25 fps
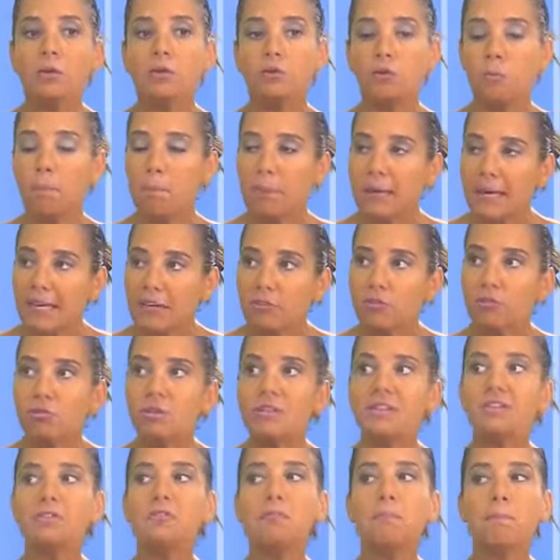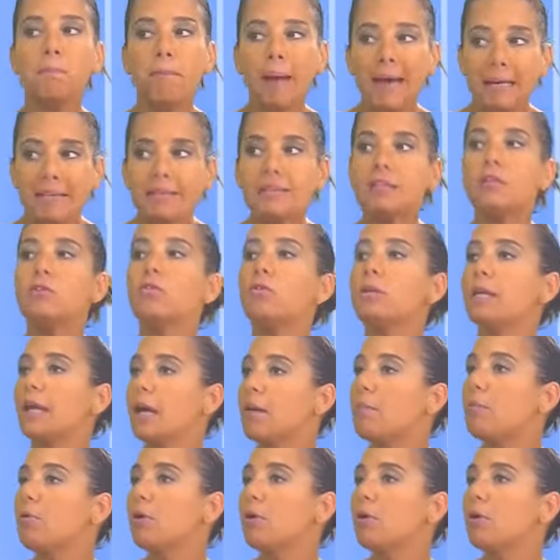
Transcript: de préjudice particulièrement